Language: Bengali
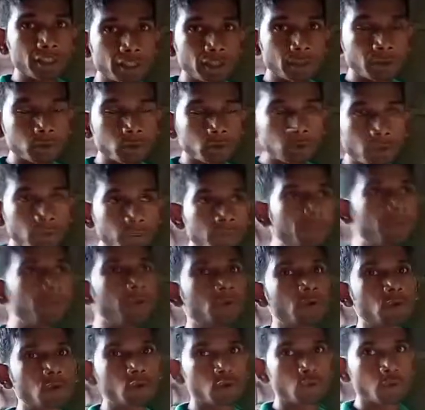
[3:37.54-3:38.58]
দেখবে তোমরা বিভিন্ন
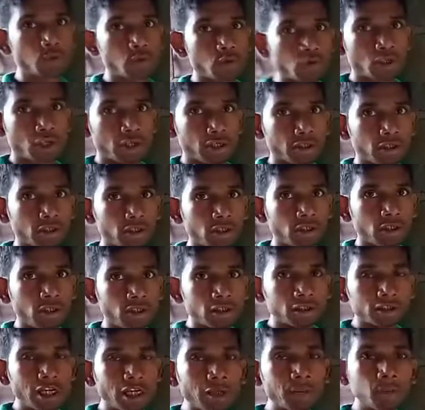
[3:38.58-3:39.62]
রকম পোশাক
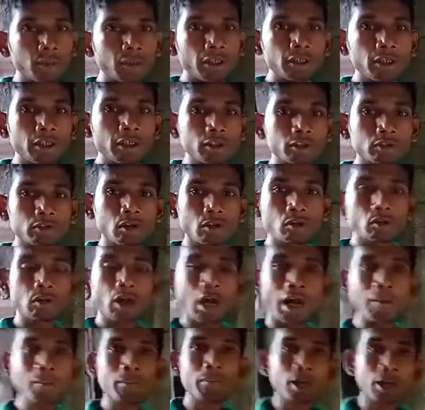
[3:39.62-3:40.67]
তাই বলে ধরো
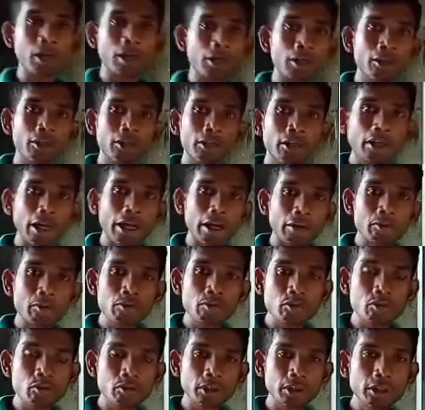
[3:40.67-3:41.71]
আমরা এখন
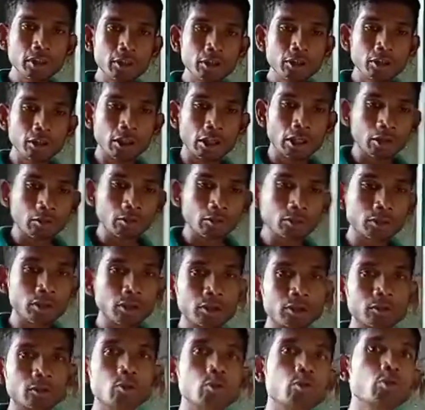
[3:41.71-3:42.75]
যদি কথার
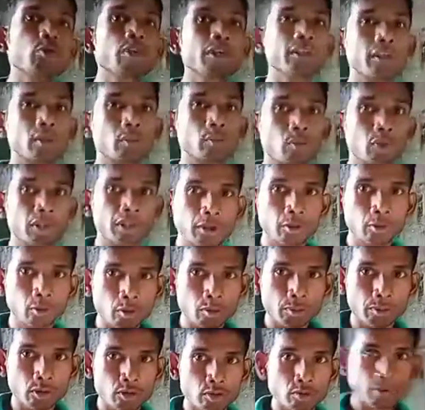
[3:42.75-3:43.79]
কথা সোয়েটার পরে নিই
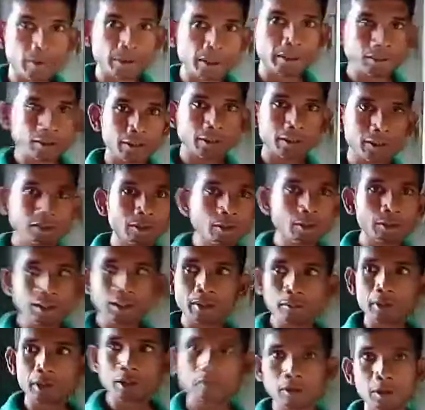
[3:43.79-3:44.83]
গরমের সময় তাহলে কি
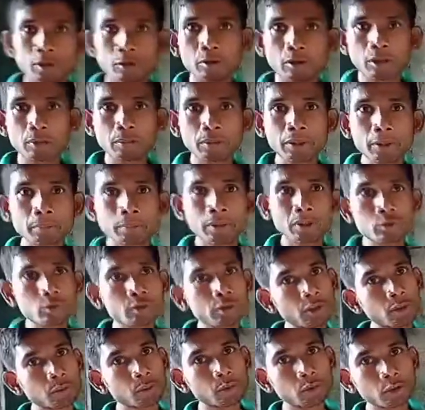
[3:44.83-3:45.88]
আমাকে ভালো লাগবে বা
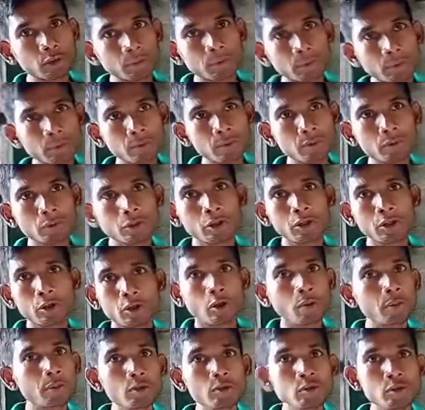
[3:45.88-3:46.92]
সোয়েটার পরতে পারবো
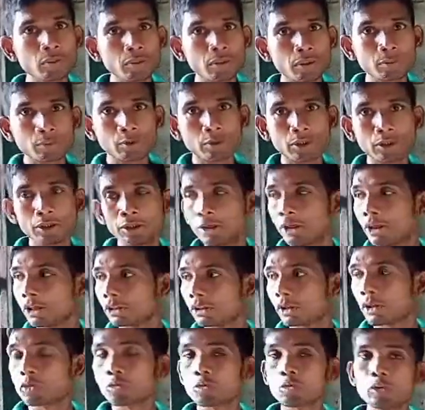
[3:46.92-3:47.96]
অবশ্যই পারবো না
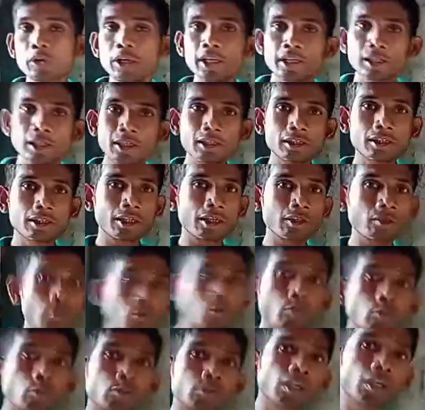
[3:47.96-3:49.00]
তাহলে সোয়েটারটা
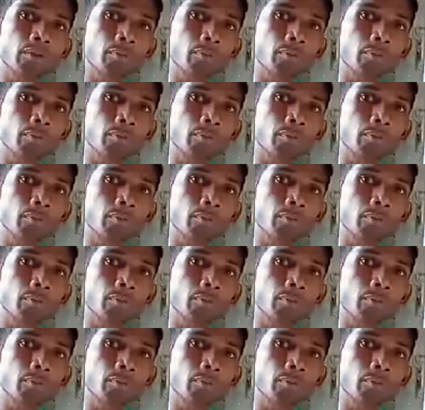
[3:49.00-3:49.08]
কোথায়